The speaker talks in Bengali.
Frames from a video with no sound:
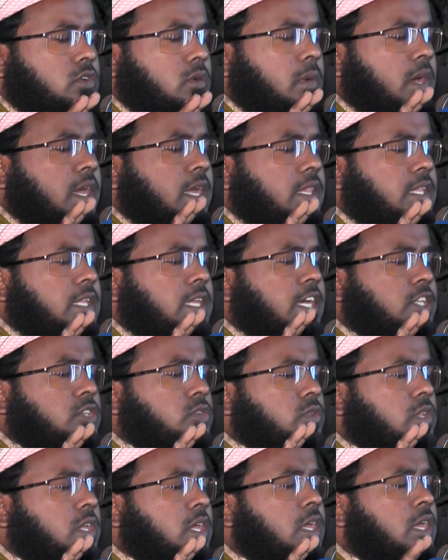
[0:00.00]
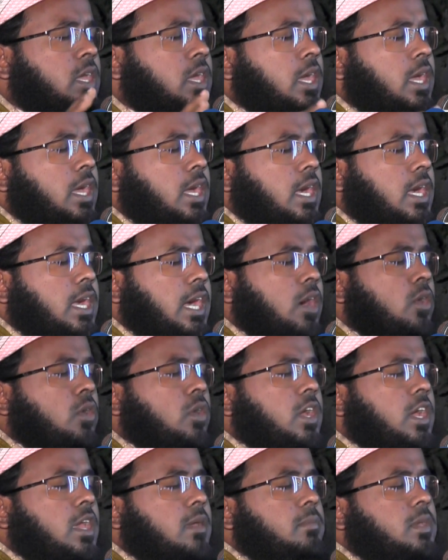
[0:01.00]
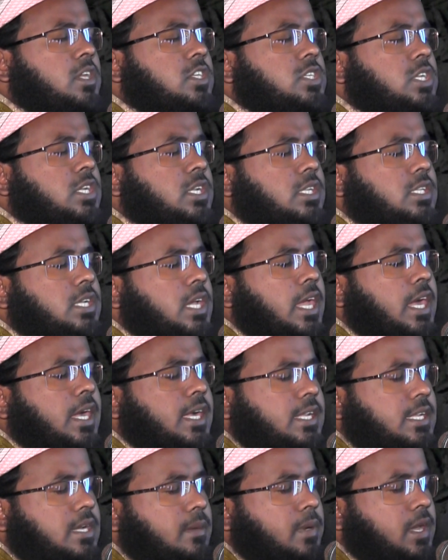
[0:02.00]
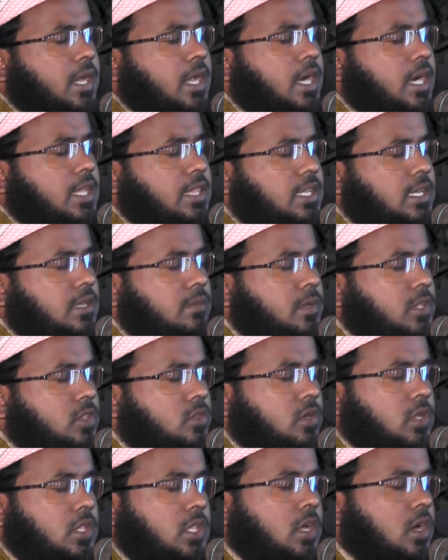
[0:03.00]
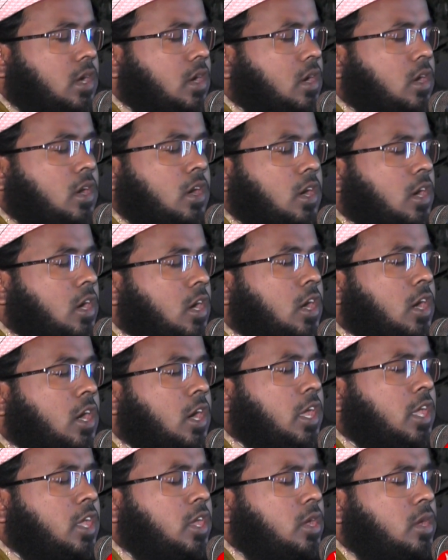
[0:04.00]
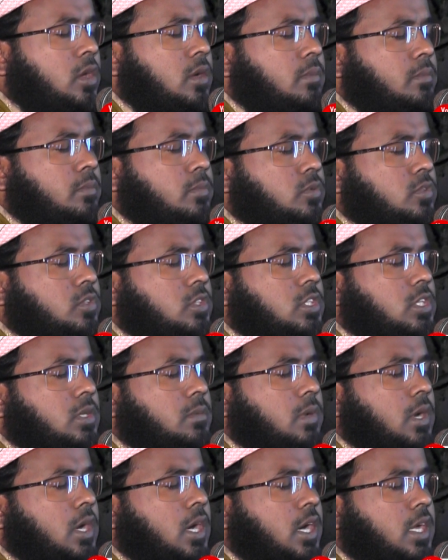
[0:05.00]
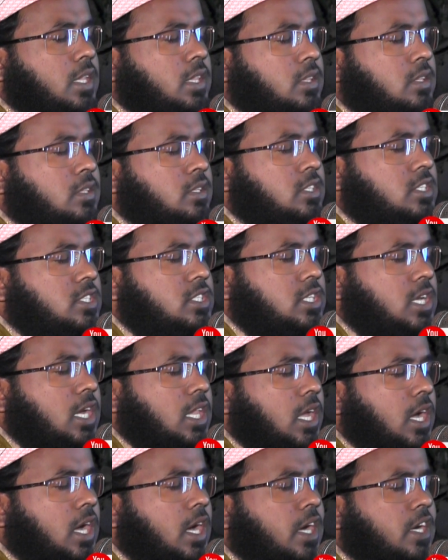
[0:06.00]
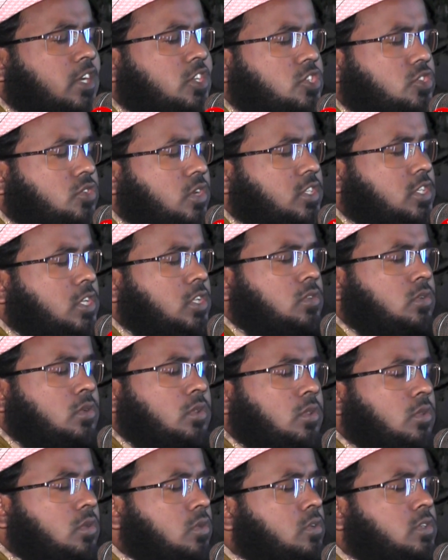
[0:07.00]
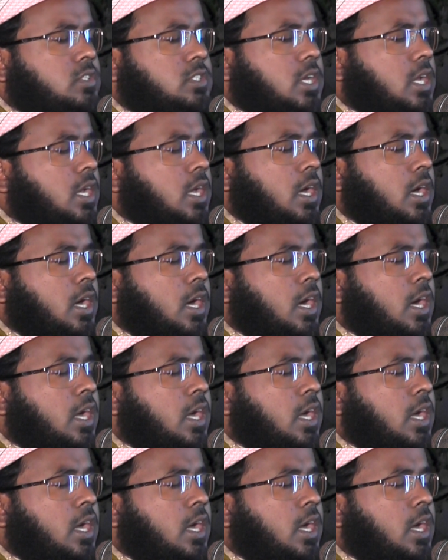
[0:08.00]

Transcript: সময় দিয়া যদি কাউকে মেশিনটা একটা বার হাতের ভিতরে দেওয়া হয় বুদ্ধিমান চালাক সচেতন লোক যারা